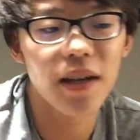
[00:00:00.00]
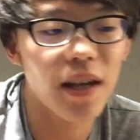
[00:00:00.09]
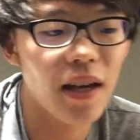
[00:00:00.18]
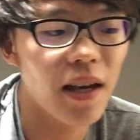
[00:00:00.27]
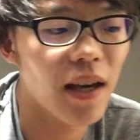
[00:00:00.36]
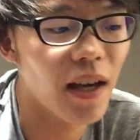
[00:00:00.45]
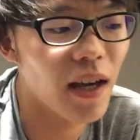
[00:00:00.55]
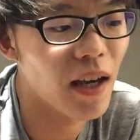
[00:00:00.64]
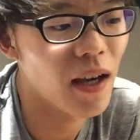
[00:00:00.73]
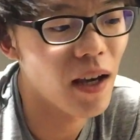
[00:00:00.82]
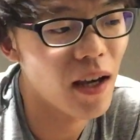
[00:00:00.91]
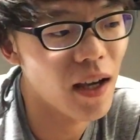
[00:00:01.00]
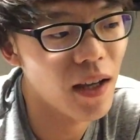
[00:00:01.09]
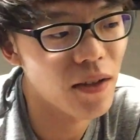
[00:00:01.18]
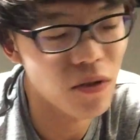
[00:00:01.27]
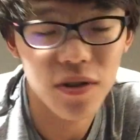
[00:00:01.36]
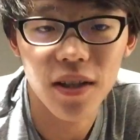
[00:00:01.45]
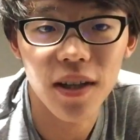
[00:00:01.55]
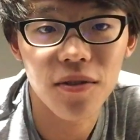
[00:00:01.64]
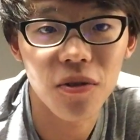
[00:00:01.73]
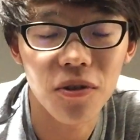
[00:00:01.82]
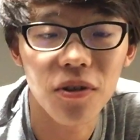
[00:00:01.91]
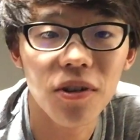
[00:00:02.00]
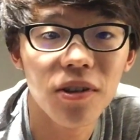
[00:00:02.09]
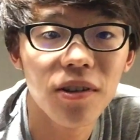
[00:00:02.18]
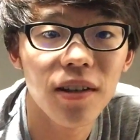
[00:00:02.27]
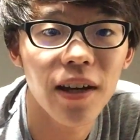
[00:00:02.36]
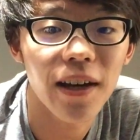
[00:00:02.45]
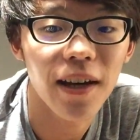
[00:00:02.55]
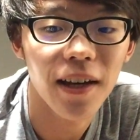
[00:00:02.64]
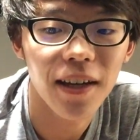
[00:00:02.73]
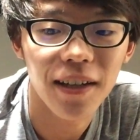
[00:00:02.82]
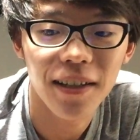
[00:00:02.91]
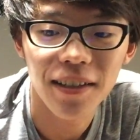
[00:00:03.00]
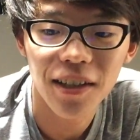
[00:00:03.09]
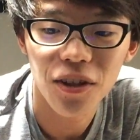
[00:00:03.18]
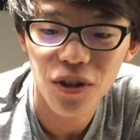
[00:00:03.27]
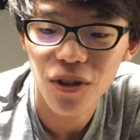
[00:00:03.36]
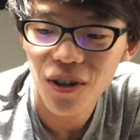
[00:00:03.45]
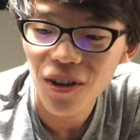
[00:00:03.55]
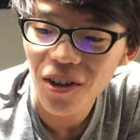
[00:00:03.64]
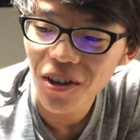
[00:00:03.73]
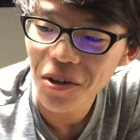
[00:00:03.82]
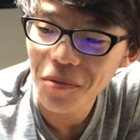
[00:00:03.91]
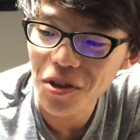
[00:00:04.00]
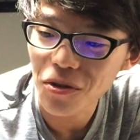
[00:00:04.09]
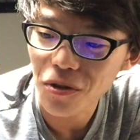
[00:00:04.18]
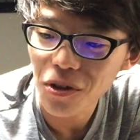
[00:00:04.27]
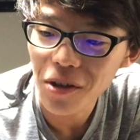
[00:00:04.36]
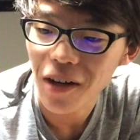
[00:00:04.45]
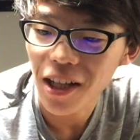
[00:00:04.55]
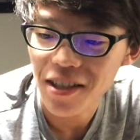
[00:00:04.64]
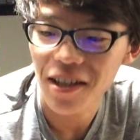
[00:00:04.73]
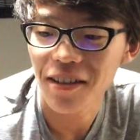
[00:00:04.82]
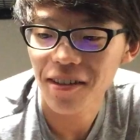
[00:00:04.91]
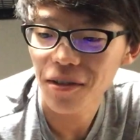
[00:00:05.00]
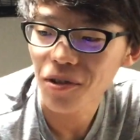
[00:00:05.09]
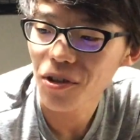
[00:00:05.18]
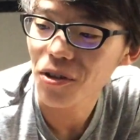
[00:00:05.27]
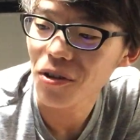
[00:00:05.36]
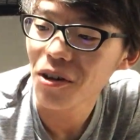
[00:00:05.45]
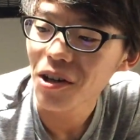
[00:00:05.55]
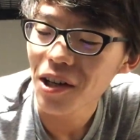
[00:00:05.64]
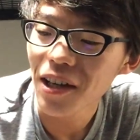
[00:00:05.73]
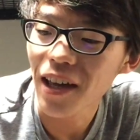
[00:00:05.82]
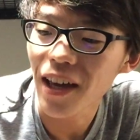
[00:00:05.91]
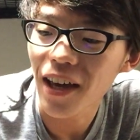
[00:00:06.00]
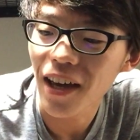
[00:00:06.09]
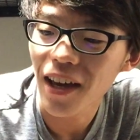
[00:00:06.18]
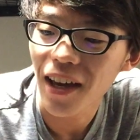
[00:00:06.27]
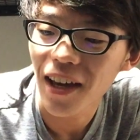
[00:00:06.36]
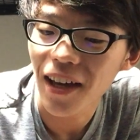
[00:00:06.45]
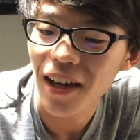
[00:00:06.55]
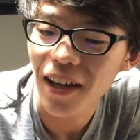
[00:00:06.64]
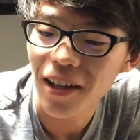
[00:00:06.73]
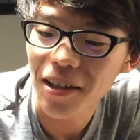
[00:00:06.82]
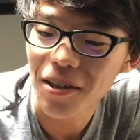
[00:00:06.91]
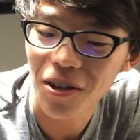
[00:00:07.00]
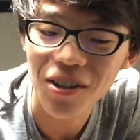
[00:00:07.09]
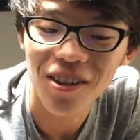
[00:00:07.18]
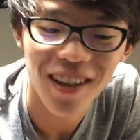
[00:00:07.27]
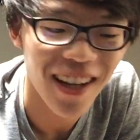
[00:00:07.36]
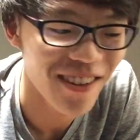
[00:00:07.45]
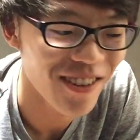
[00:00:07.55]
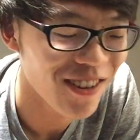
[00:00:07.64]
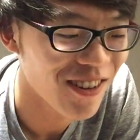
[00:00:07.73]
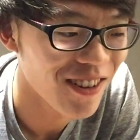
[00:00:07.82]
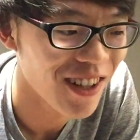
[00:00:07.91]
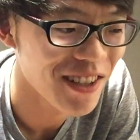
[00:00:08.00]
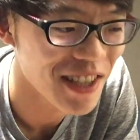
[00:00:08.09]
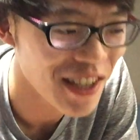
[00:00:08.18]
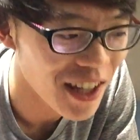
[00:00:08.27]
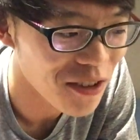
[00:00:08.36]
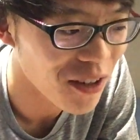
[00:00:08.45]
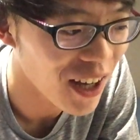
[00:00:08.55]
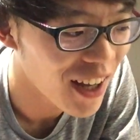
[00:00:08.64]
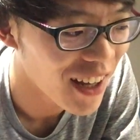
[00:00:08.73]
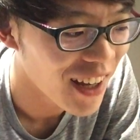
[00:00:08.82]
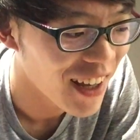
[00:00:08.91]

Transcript: えー、そうですね、すごく、えー、いろいろ、まあ、ちょっとここでは話せないんですけど、いろいろ、えー、いろいろっていうか、あのー、ある事件とか、